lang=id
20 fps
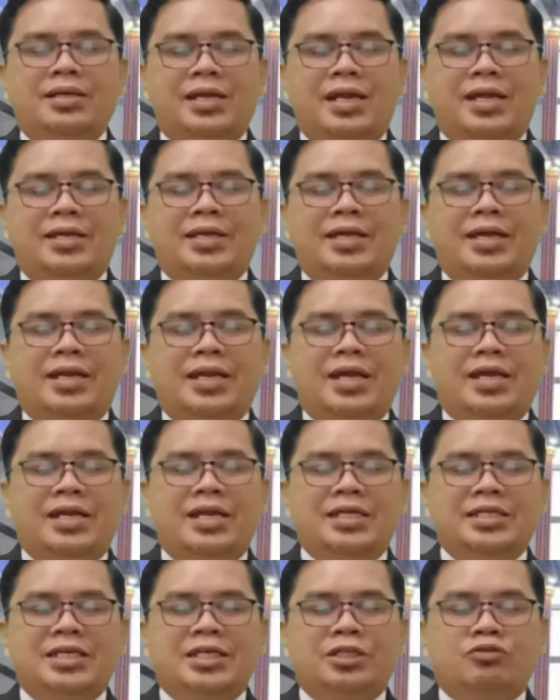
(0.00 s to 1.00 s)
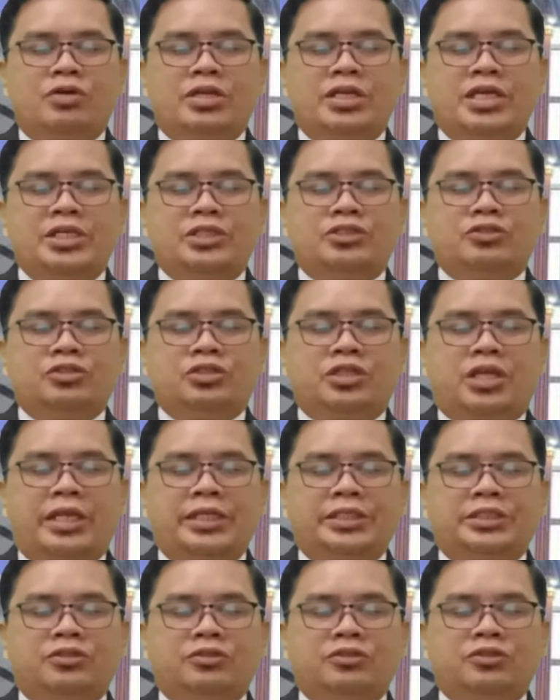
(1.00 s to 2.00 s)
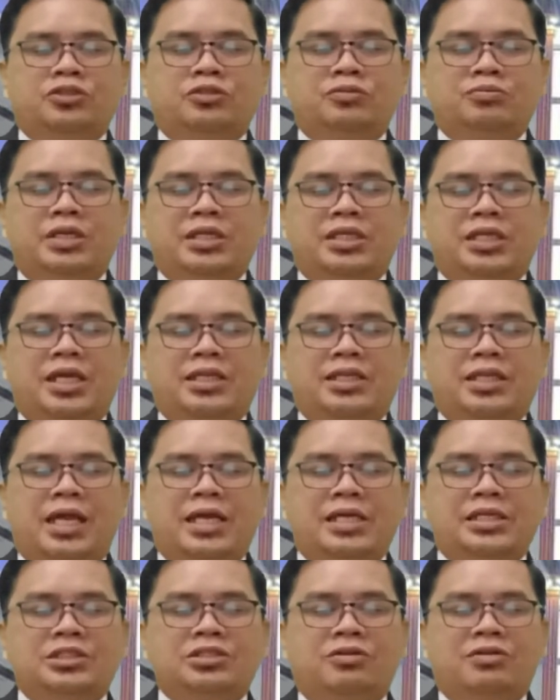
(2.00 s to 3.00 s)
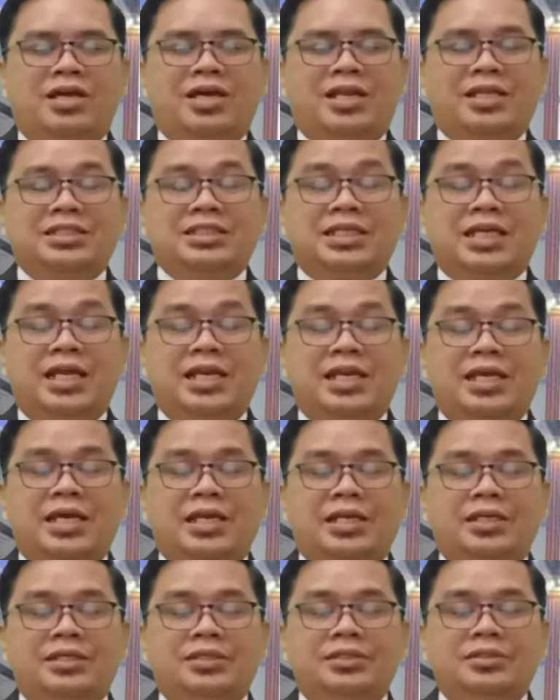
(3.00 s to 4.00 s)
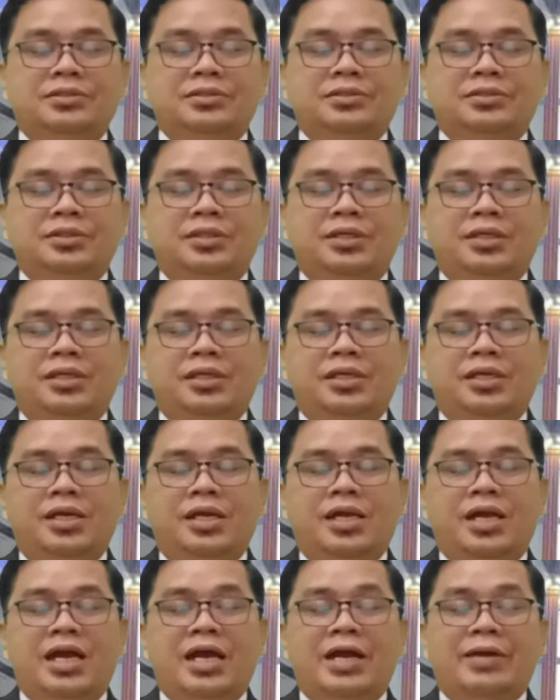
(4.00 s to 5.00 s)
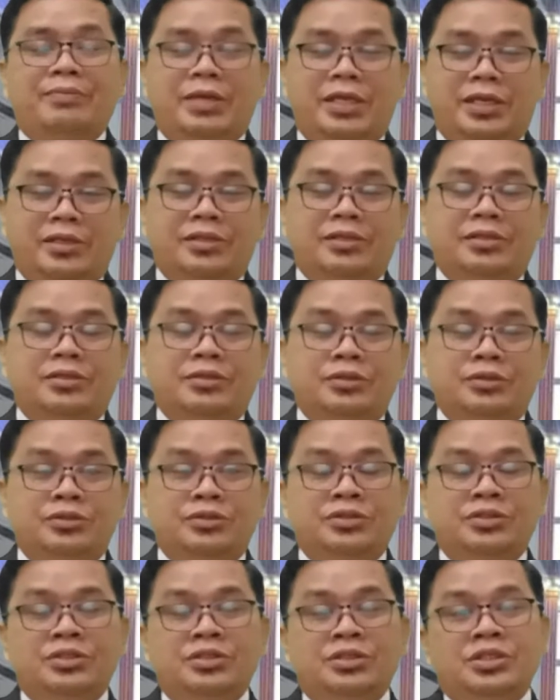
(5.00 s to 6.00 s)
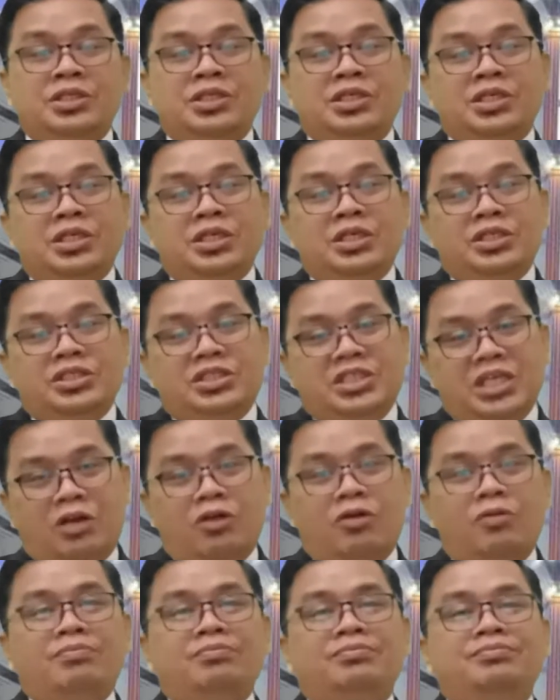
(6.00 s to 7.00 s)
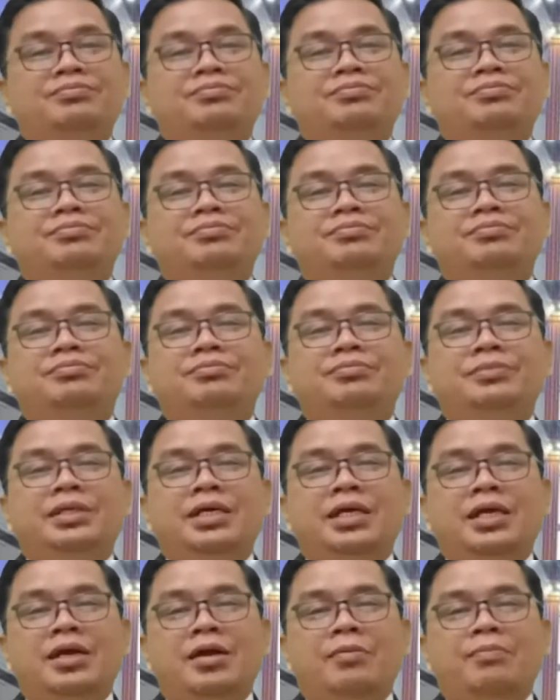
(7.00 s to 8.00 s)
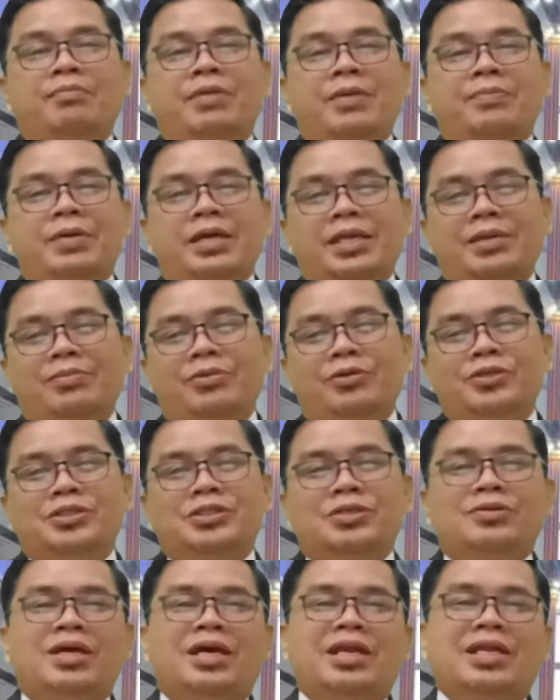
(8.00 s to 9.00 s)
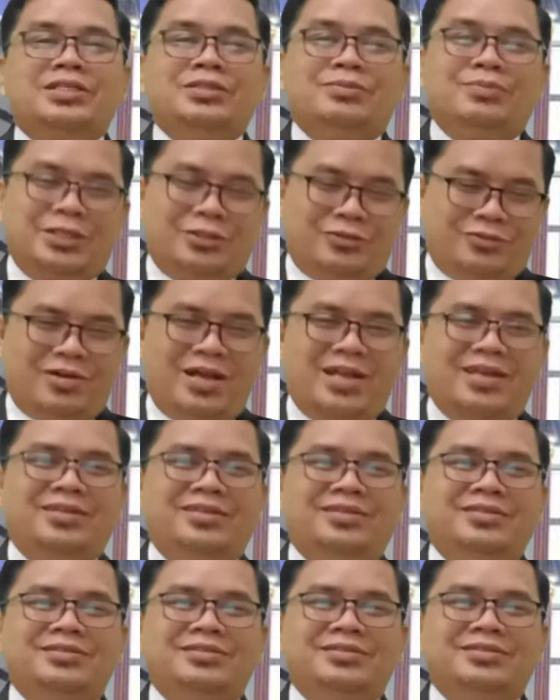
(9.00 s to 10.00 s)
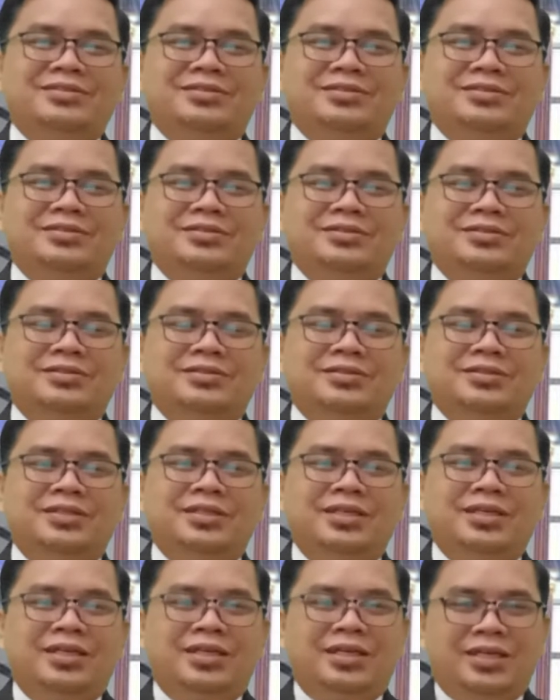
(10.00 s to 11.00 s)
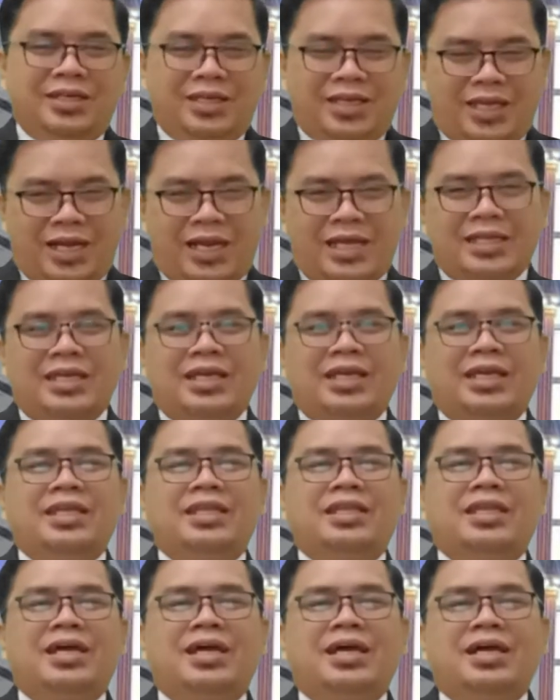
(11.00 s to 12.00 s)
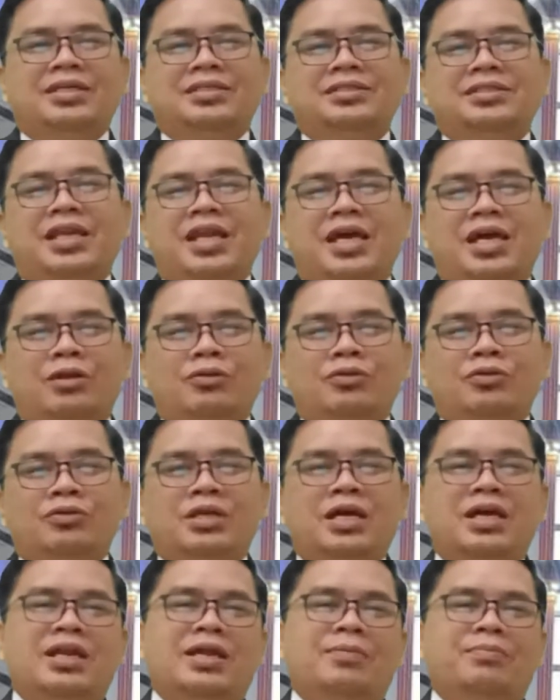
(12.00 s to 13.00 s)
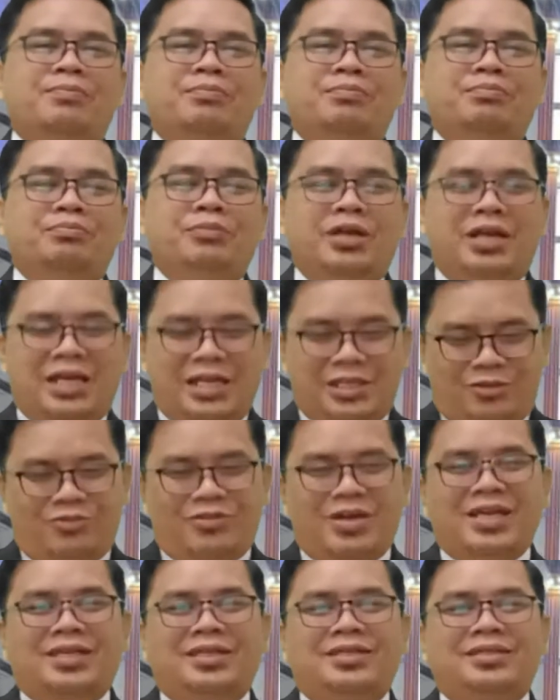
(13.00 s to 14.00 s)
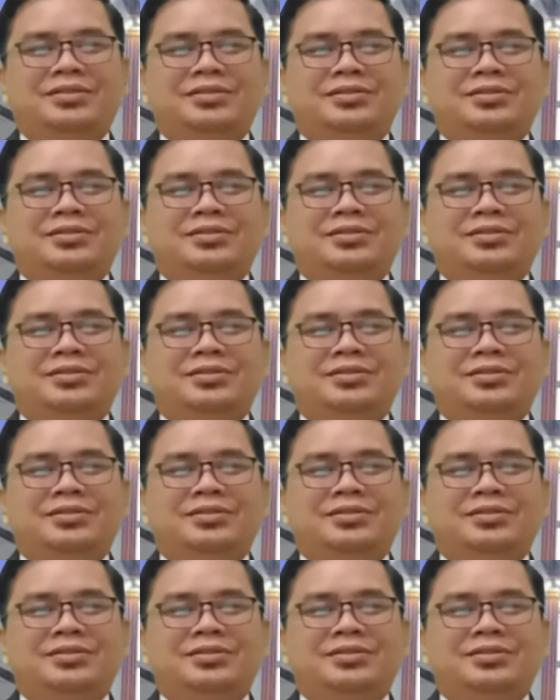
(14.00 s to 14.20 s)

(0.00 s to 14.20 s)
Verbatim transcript: dan dari anaknya Tuhan Yesus Kristus menyertai saudara sekalian. Amin. Shalom, Bapak Ibu, Saudara Jemaat Tuhan. Kiranya kita selalu dalam berkat Tuhan.